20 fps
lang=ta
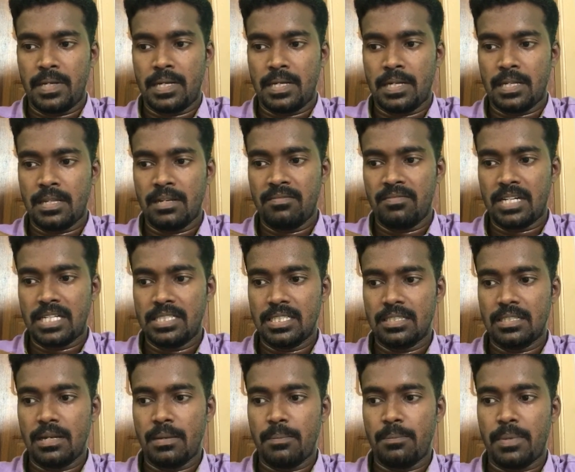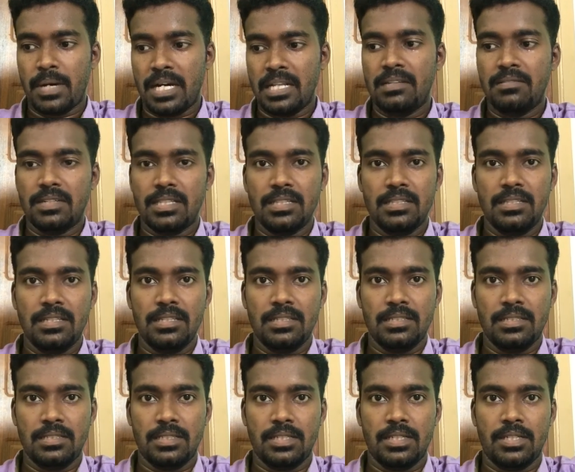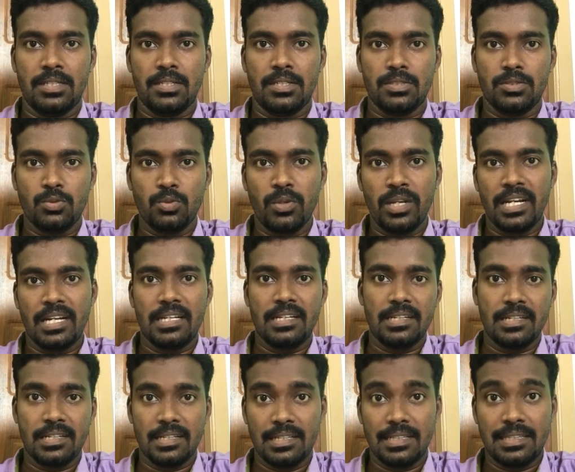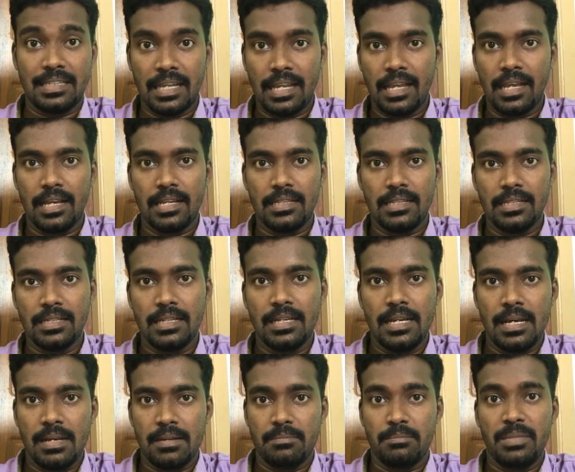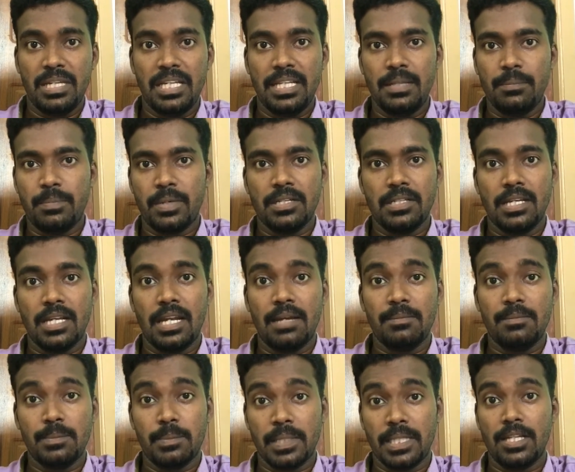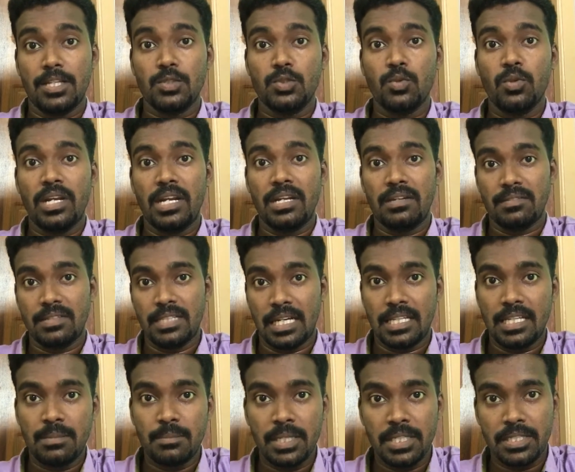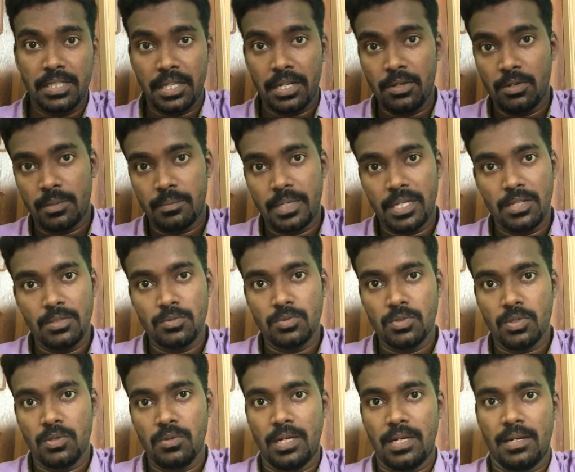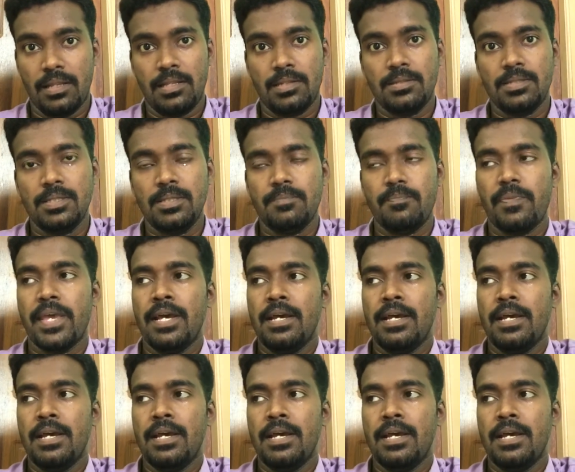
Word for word: கிட்டத்தட்ட வருஷத்தில் பாதி வந்து சூரியன் தெரியாது மீதி பகுதியெல்லாம் பார்த்திங்கன்னா சூரியன் வந்து அதிகமாக தெரியும் அப்படின்னு சொல்லுவாங்க அதாவது